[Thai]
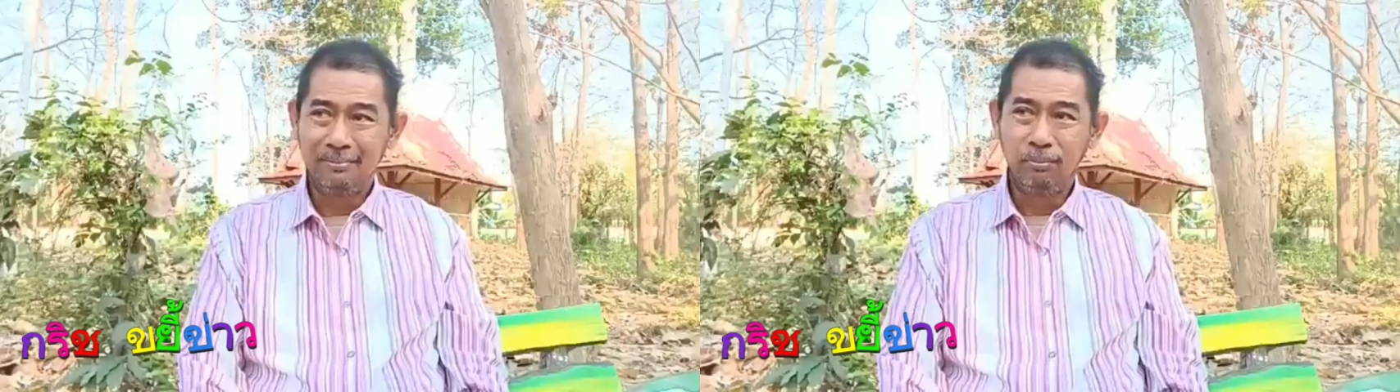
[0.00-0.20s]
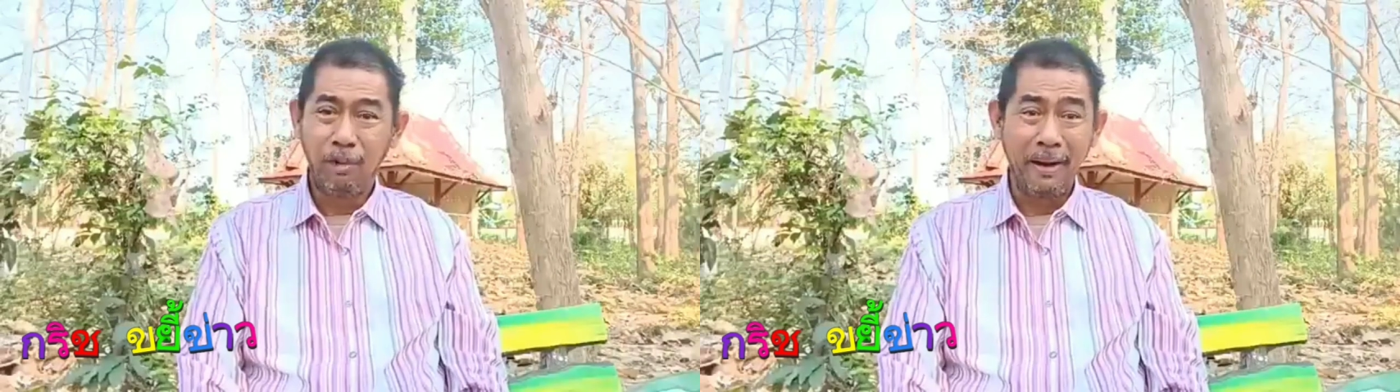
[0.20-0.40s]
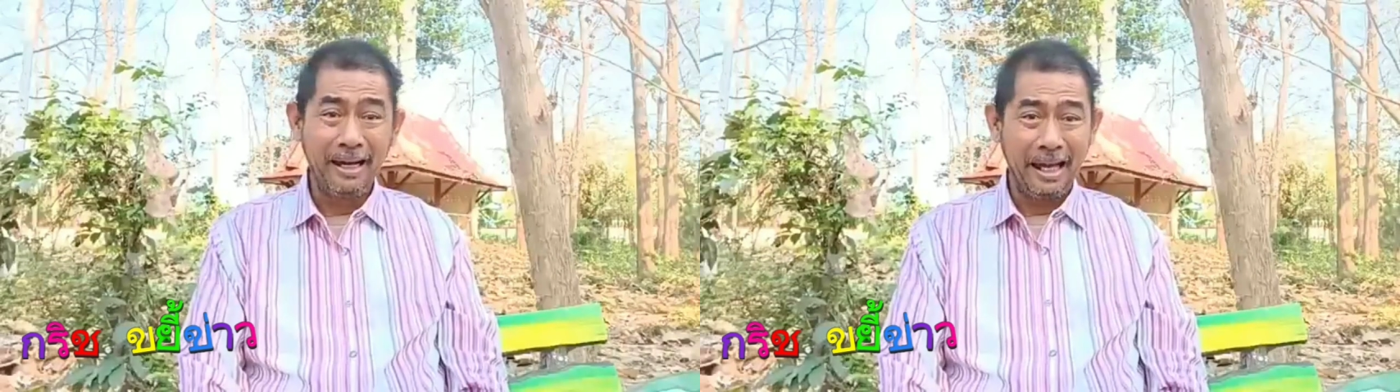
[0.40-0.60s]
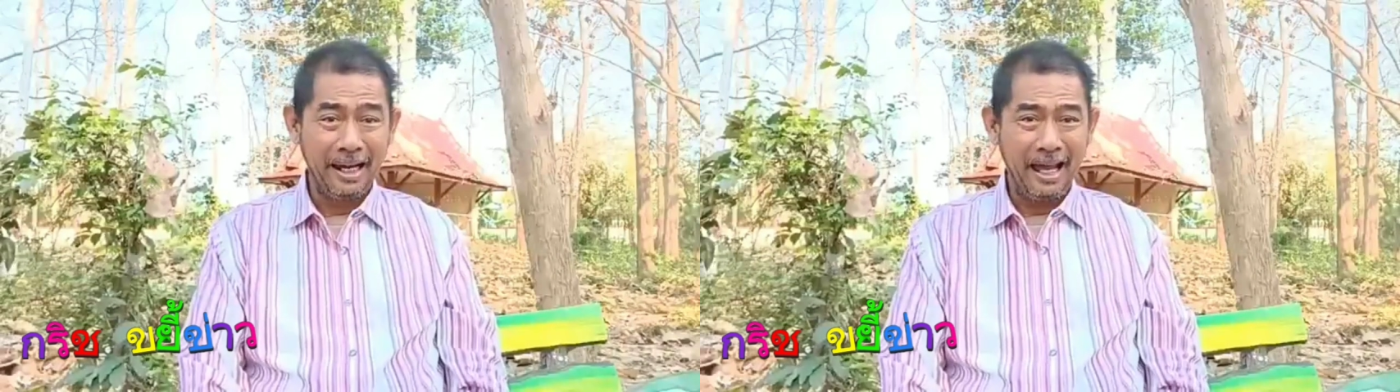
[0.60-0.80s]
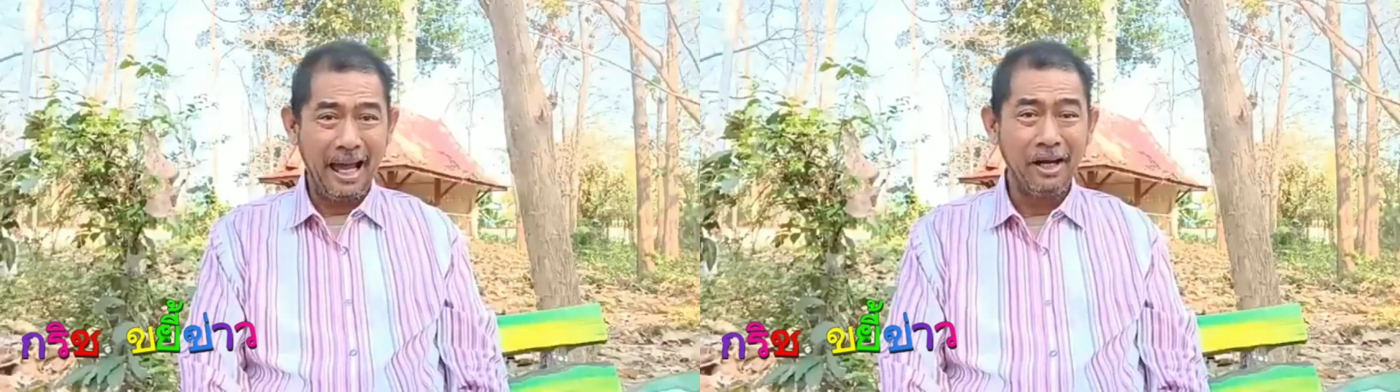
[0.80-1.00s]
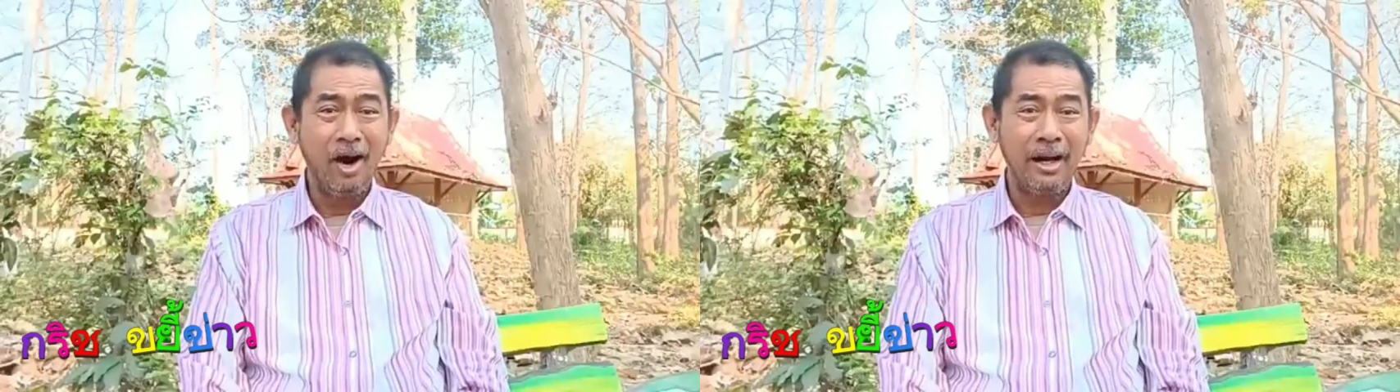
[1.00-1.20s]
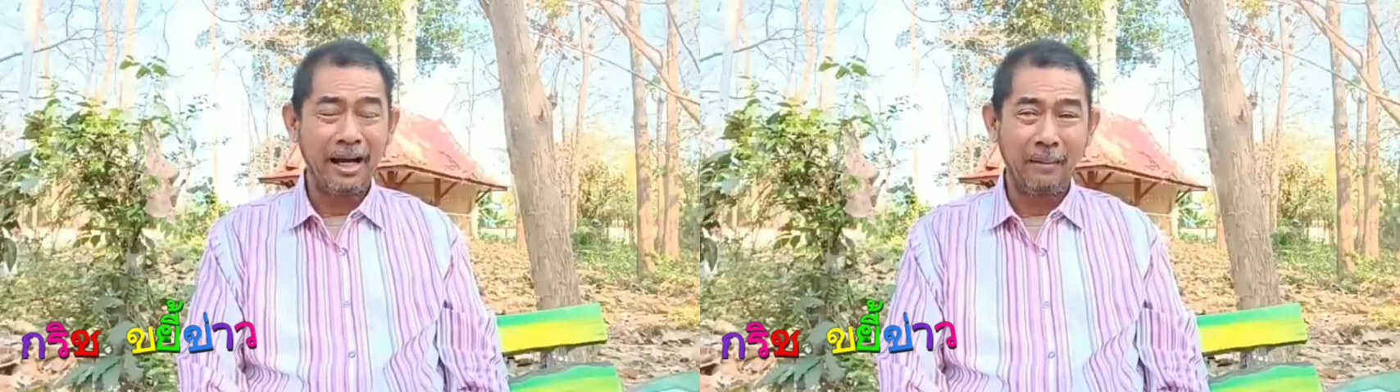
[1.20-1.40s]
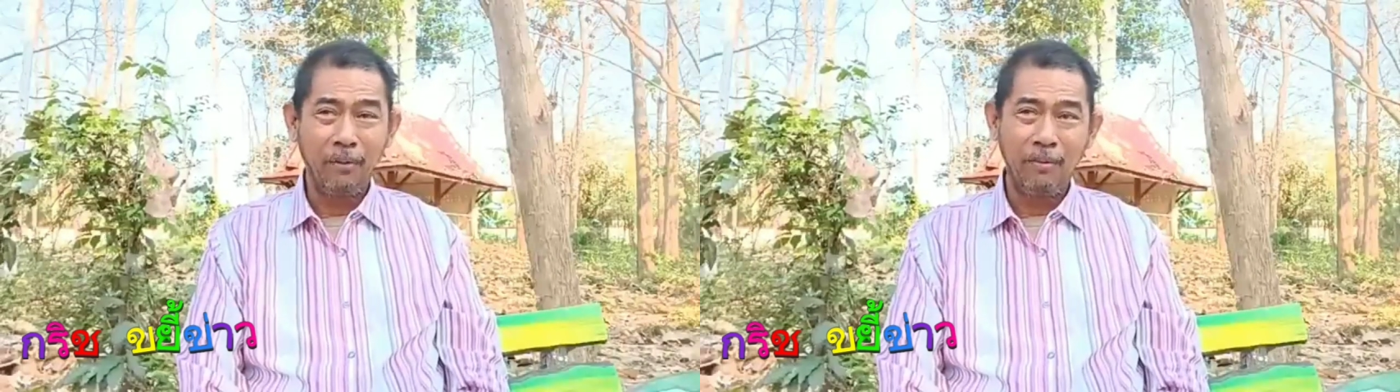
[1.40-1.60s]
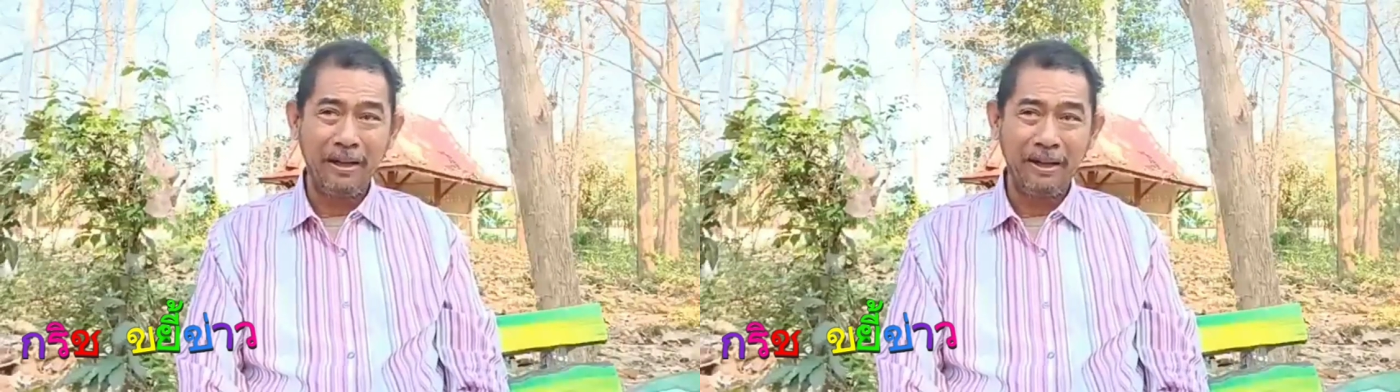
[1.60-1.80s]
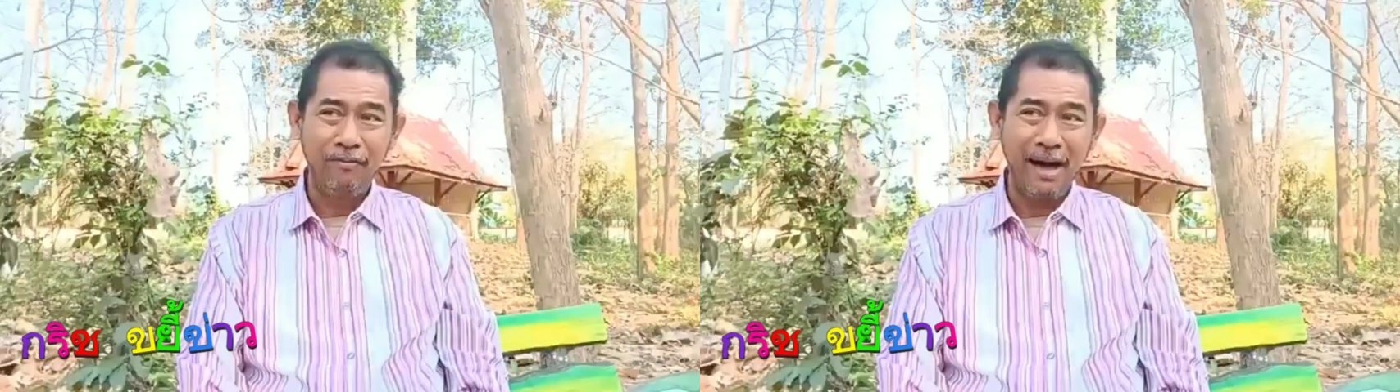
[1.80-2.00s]
พวกเป็นเน็ตไอดอลนะครับพวก
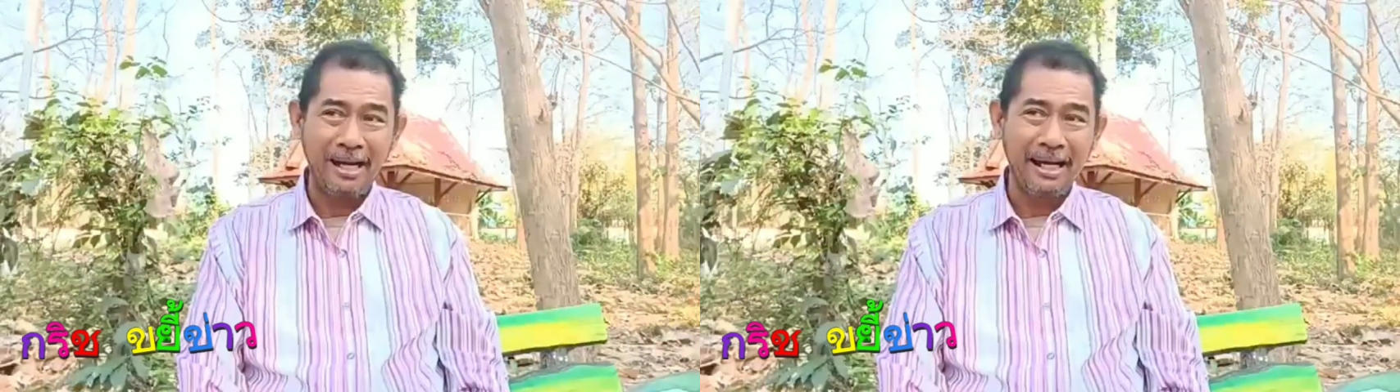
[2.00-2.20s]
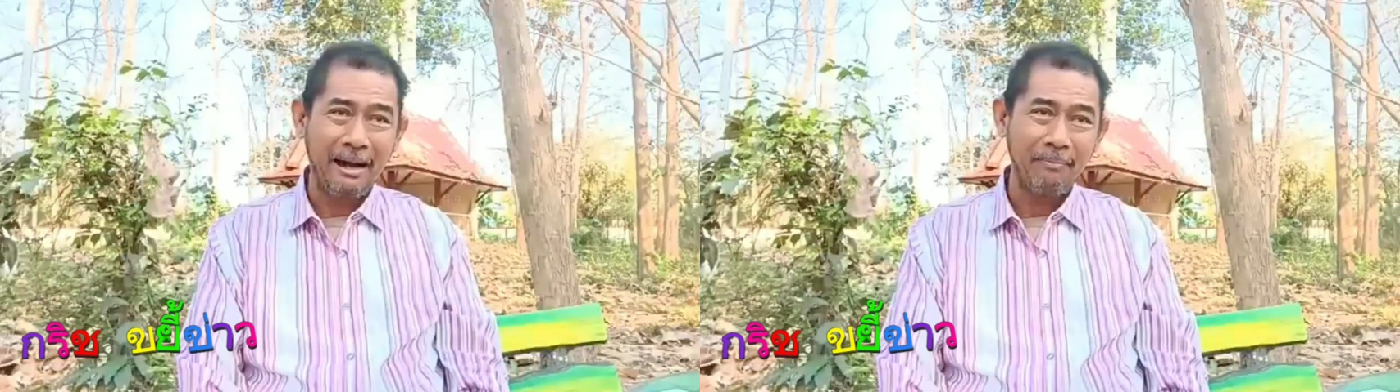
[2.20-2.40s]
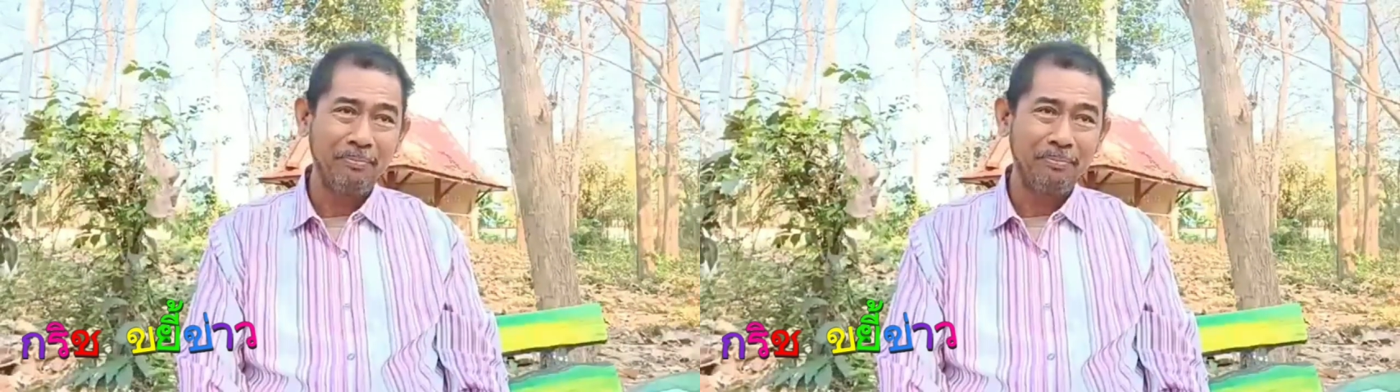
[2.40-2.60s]
มีแฟนคลับ